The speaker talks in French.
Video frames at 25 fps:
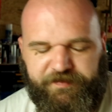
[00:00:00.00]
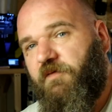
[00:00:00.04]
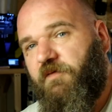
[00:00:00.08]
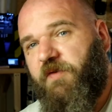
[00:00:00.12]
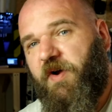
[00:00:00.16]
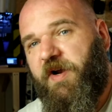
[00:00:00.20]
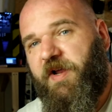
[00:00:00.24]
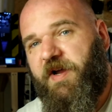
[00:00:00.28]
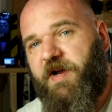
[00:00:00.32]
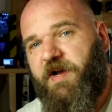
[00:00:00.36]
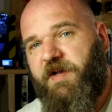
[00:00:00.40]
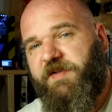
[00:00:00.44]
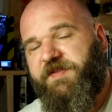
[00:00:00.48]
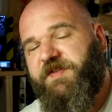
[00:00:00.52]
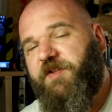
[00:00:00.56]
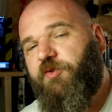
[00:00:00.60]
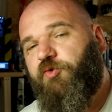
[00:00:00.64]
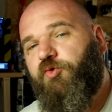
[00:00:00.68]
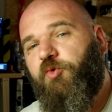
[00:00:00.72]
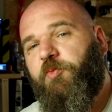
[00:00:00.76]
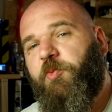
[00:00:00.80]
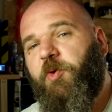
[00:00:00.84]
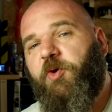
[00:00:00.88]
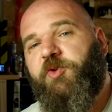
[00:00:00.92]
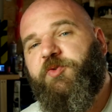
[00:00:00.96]
Voilà, c'est
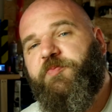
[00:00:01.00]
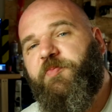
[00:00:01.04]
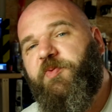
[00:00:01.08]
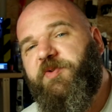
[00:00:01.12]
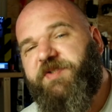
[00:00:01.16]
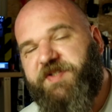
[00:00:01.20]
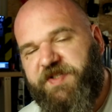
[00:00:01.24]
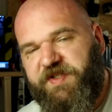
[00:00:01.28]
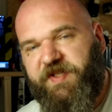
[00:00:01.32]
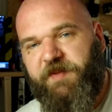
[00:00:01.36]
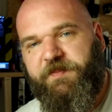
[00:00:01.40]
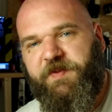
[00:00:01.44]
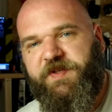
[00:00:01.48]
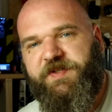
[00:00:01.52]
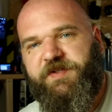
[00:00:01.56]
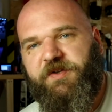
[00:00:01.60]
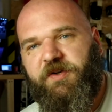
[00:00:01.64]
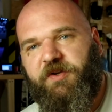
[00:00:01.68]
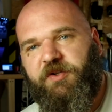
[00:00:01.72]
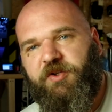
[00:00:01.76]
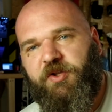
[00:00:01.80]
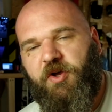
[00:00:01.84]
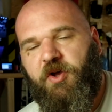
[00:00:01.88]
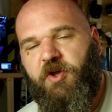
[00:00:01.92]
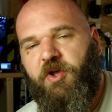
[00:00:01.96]
tout pour ce petit
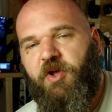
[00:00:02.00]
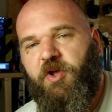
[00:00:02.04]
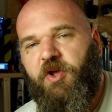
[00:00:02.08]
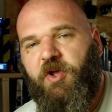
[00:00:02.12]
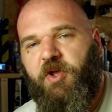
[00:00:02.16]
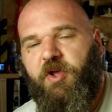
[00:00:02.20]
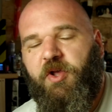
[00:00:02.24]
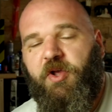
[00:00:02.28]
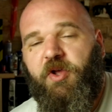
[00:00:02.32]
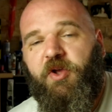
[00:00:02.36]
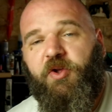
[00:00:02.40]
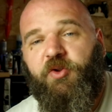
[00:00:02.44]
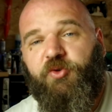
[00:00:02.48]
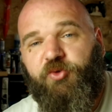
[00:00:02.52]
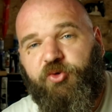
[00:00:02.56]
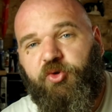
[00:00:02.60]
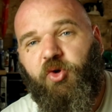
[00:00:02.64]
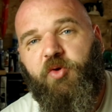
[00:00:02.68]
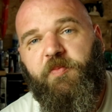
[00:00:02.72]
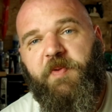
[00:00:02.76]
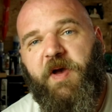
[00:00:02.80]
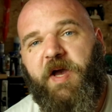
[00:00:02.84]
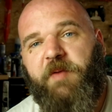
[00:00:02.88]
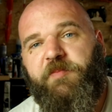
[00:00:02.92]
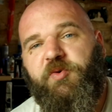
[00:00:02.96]
épisode
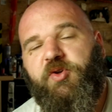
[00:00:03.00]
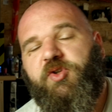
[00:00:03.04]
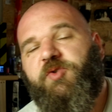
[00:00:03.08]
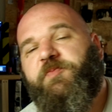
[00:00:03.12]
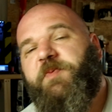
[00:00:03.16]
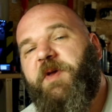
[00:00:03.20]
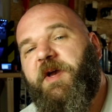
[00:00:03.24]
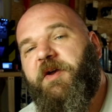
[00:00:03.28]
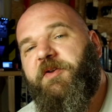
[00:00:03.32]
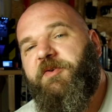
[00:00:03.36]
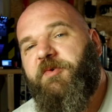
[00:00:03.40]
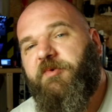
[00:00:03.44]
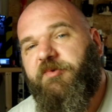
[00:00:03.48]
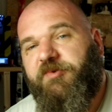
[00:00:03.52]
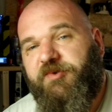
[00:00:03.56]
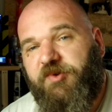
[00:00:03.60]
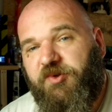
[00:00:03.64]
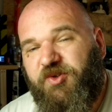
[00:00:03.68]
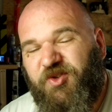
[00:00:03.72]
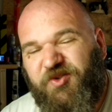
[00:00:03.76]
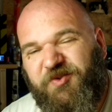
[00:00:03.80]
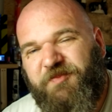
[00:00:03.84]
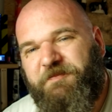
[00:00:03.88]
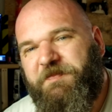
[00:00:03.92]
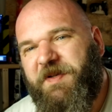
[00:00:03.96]
de Barbe Expérience
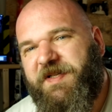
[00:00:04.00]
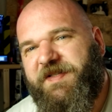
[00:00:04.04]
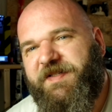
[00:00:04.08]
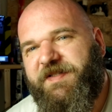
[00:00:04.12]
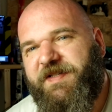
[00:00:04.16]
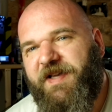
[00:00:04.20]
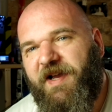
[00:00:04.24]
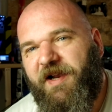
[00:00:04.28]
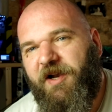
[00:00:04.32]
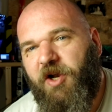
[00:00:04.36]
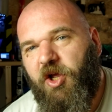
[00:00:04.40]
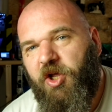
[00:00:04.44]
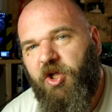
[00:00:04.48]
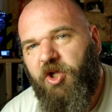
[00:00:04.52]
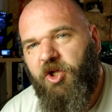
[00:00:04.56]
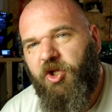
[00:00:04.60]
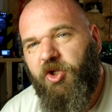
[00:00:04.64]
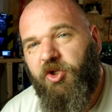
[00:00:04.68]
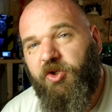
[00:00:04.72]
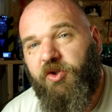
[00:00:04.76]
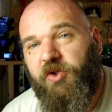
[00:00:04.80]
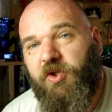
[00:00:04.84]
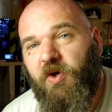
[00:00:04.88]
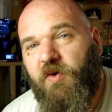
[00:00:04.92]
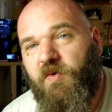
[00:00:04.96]
spéciale
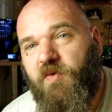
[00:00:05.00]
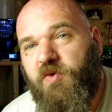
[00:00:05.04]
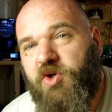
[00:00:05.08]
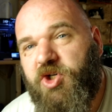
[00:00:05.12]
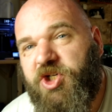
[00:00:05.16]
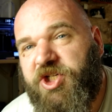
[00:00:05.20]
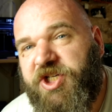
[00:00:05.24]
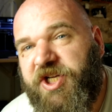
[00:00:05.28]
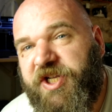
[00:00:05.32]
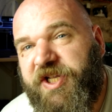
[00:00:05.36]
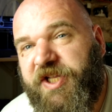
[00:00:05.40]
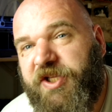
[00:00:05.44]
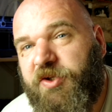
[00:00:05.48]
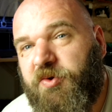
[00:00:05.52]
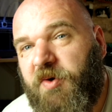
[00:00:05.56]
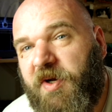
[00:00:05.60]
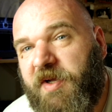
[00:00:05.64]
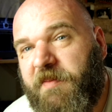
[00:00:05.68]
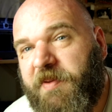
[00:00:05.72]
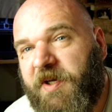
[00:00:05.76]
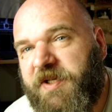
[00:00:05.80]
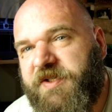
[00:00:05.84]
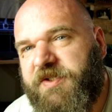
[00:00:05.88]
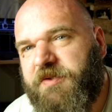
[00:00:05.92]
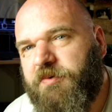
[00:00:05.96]
danger de
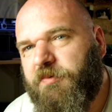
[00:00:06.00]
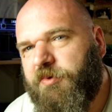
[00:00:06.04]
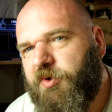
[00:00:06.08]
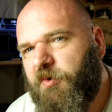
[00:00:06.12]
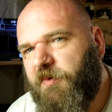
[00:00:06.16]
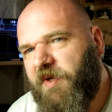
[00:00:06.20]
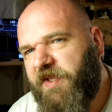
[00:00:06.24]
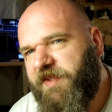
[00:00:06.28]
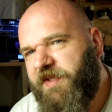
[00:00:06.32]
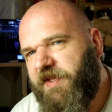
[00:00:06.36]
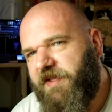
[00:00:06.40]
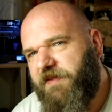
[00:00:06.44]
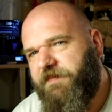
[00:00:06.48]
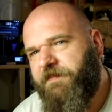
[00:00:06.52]
l'impression 3D.